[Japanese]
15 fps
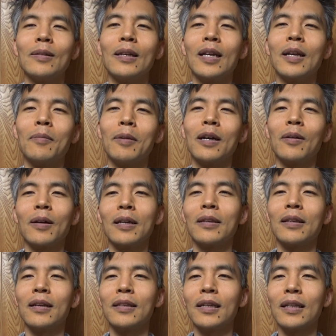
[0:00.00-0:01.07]
何行けばよかっ
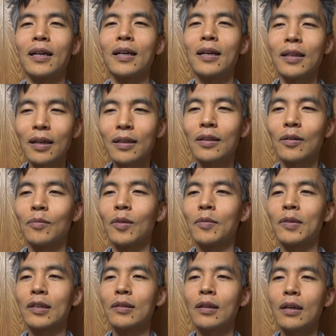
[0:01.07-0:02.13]
たんじゃないかなと思い
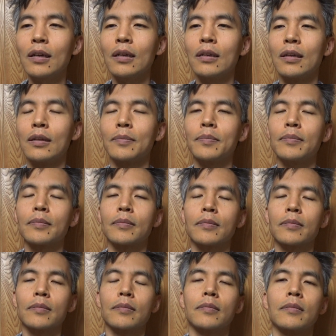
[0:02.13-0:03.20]
ますね。
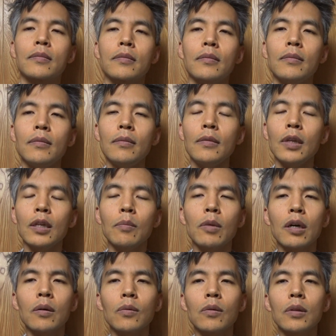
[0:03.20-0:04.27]
で
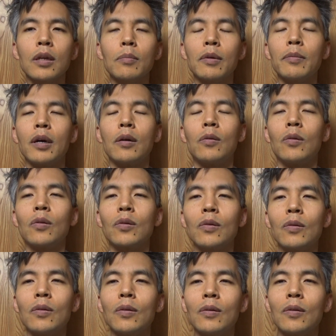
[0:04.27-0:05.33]
まあ、この度まあ報
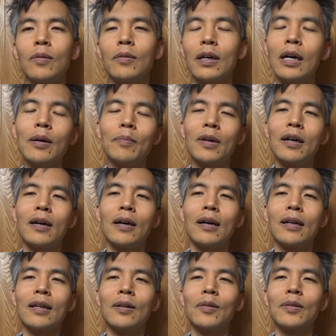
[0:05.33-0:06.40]
道はま
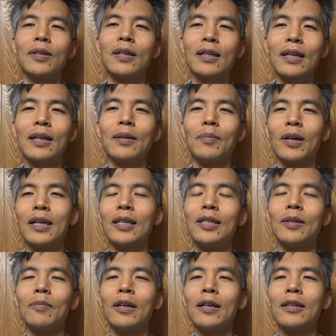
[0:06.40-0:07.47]
あいろんなね、まあ、
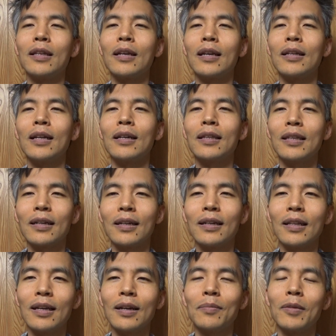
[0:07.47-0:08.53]
一面的だった
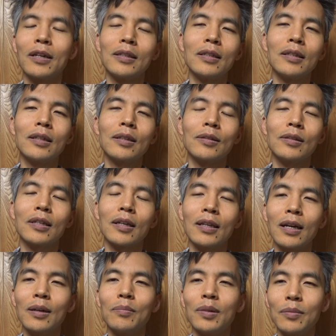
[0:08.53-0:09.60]
りね、まあ、事実じゃ
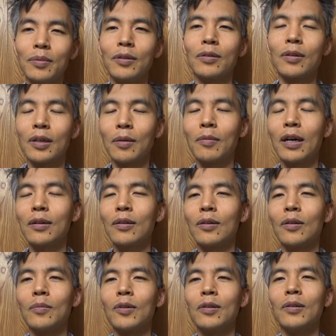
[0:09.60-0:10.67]
ない部分とかもある
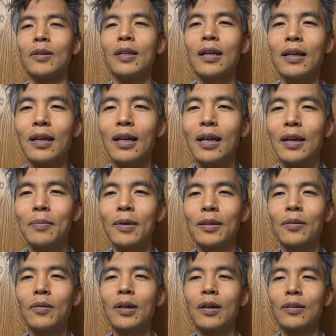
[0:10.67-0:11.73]
と思うので、まあ、
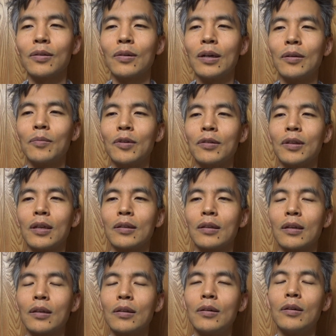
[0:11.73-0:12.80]
どうかとは思うんで
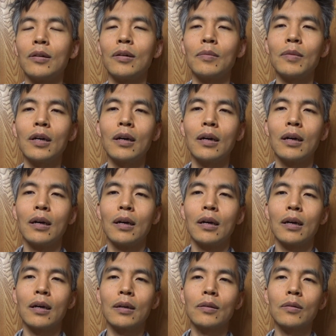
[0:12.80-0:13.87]
すけど、ま
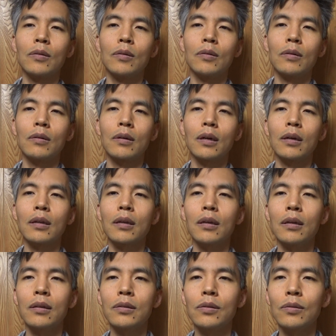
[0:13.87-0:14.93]
あ、あの関
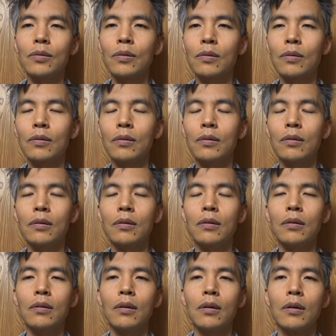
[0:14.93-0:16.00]
係修
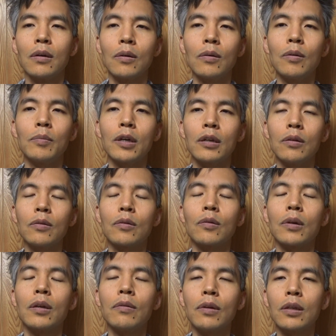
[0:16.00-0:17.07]
復をまあゆうこ
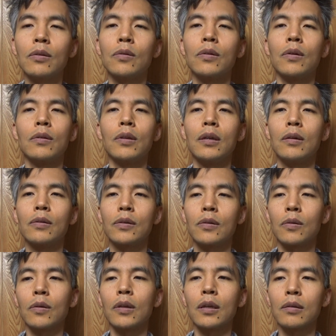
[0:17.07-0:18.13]
りんは望んでる
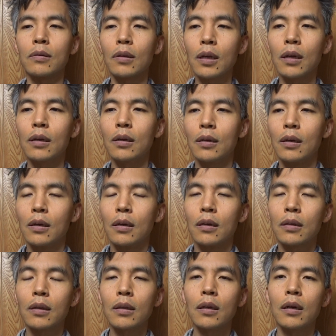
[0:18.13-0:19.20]
そうですね。
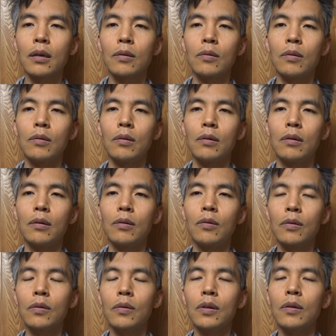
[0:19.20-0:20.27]
ただあの
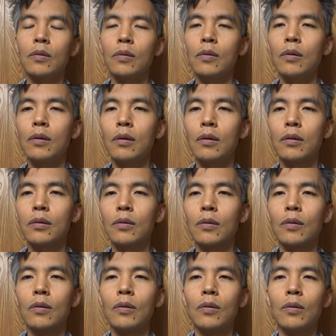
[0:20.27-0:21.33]
報道によるとそ
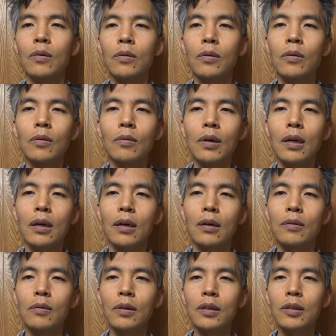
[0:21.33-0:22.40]
の夫は
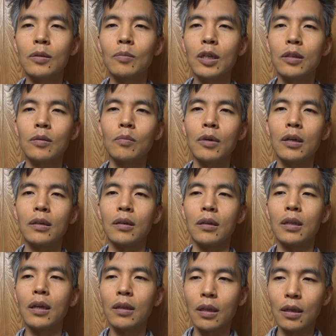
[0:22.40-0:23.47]
クリスマス前に
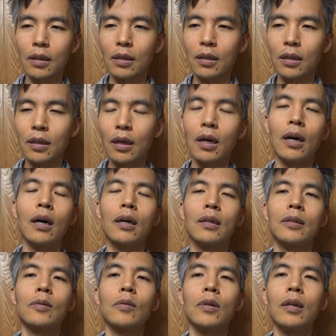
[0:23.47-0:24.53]
出て行った
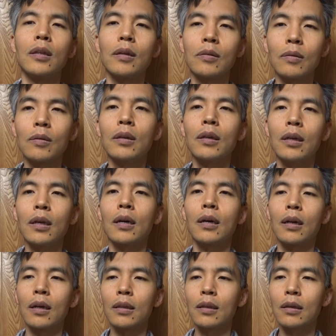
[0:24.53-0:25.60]
そうなんですよね家か
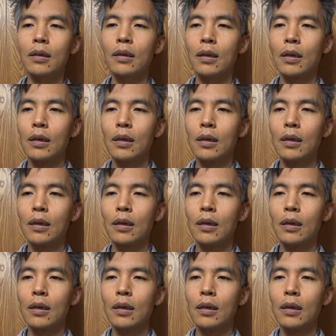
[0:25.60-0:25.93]
らね。